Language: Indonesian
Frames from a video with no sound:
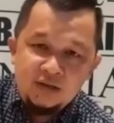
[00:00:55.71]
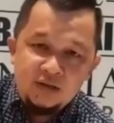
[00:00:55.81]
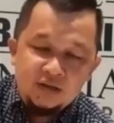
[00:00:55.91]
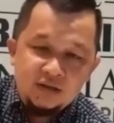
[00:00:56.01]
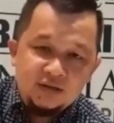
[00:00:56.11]

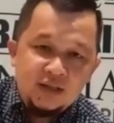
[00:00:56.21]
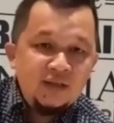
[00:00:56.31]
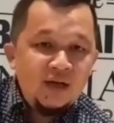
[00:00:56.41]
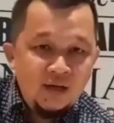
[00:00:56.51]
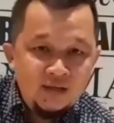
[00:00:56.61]
eh,
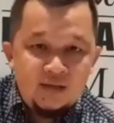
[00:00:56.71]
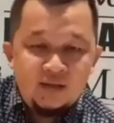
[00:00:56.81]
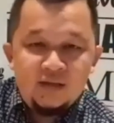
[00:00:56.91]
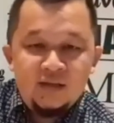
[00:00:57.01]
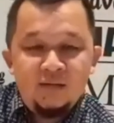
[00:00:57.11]
tantangan
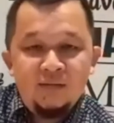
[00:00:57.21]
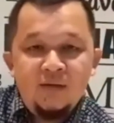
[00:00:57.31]
dari